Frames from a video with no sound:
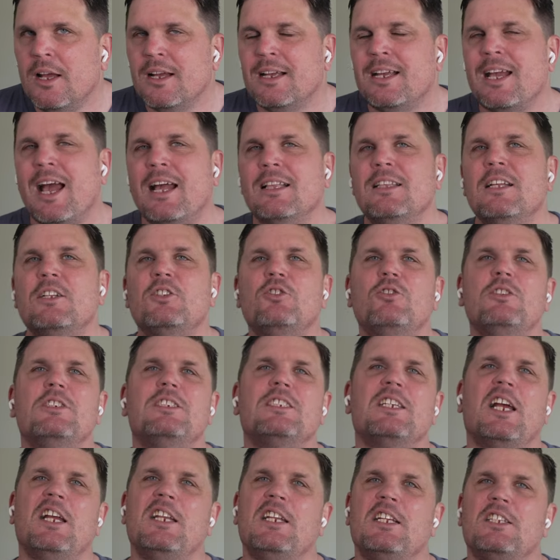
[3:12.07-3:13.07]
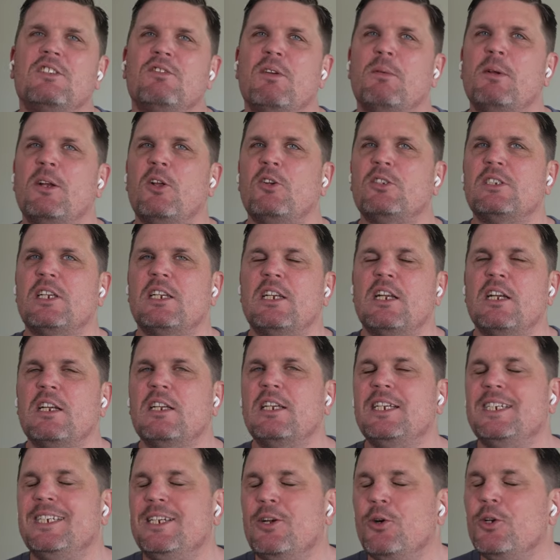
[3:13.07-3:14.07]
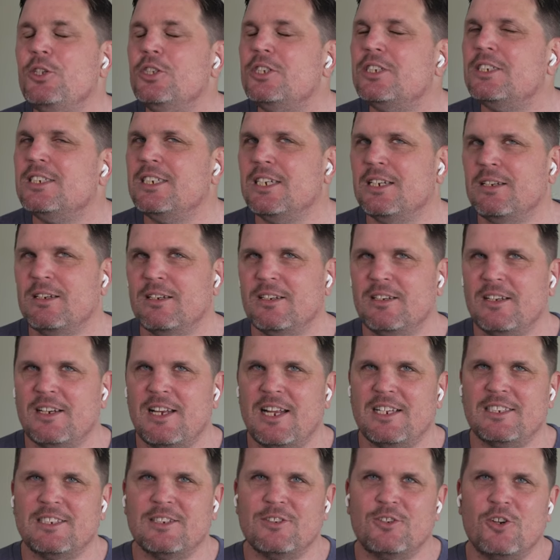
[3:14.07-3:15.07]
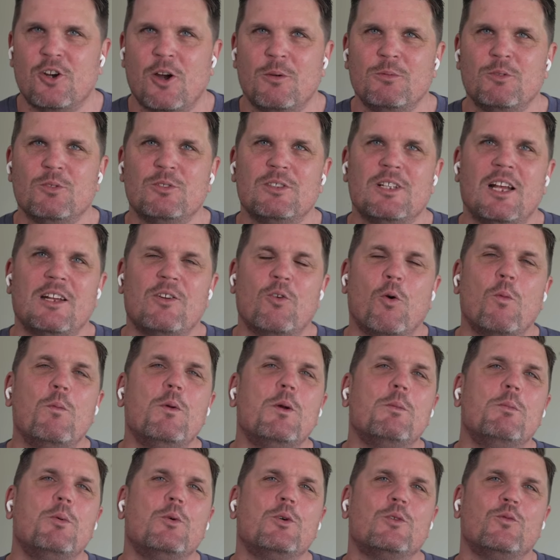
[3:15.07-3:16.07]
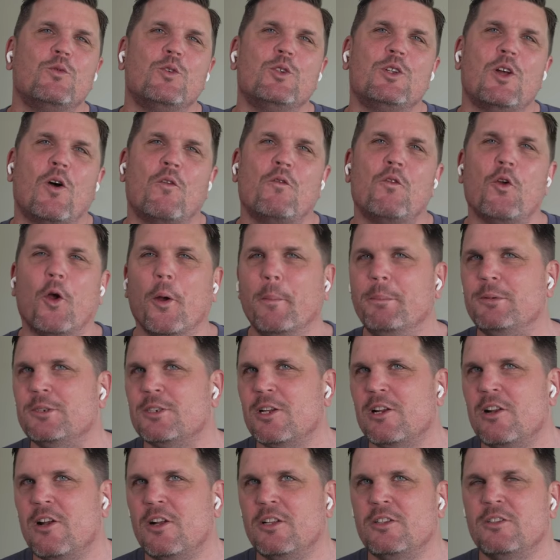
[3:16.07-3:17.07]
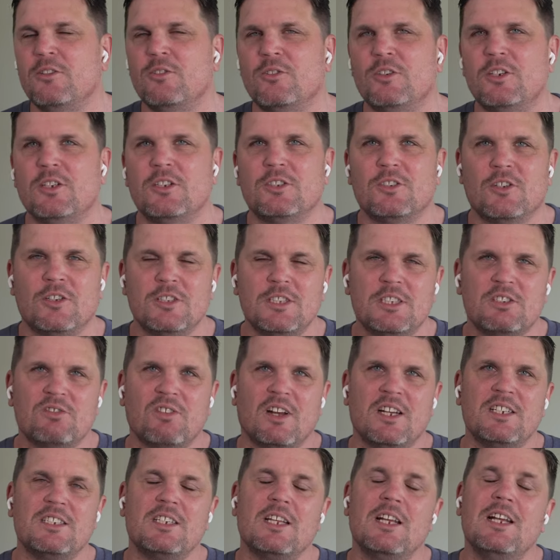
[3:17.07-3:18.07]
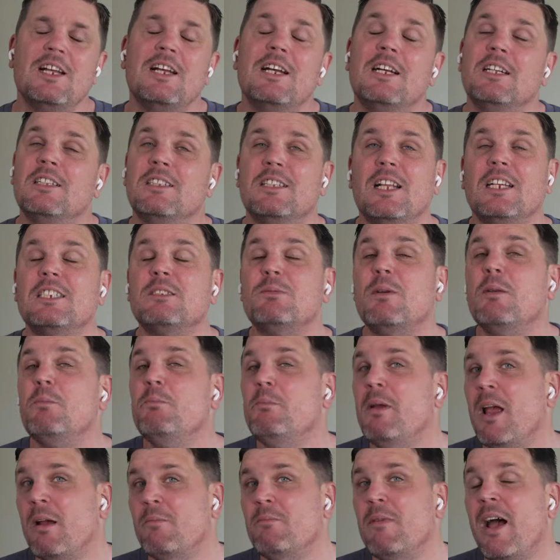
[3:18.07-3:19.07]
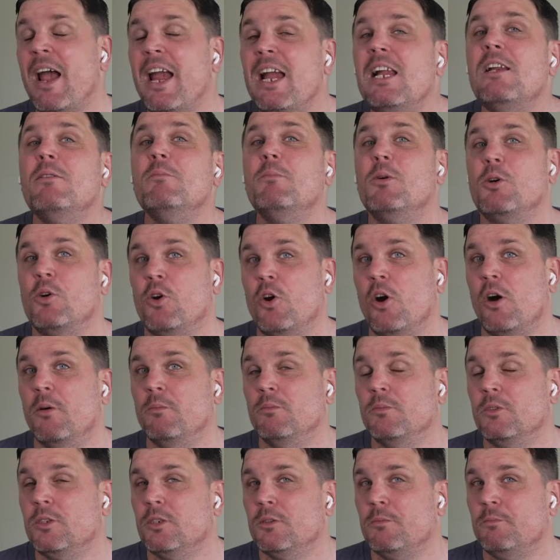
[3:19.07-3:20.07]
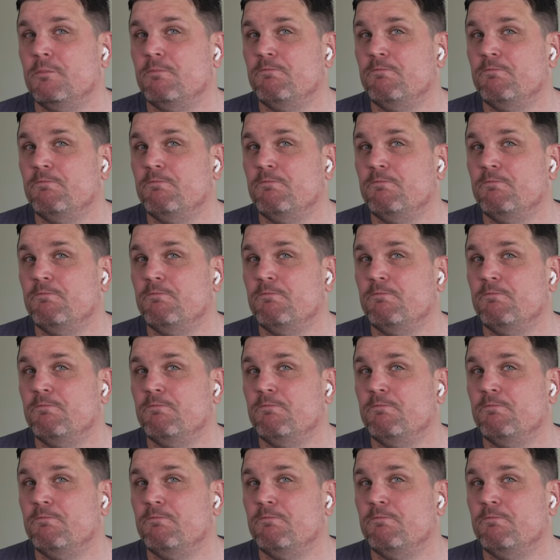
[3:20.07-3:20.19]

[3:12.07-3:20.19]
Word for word: Kann natürlich sein, dass wenn man aus einer günstigen Klasse kommt und dann umgebucht wird auf Y oder sonst was, dass man mehr Meilen bekommt.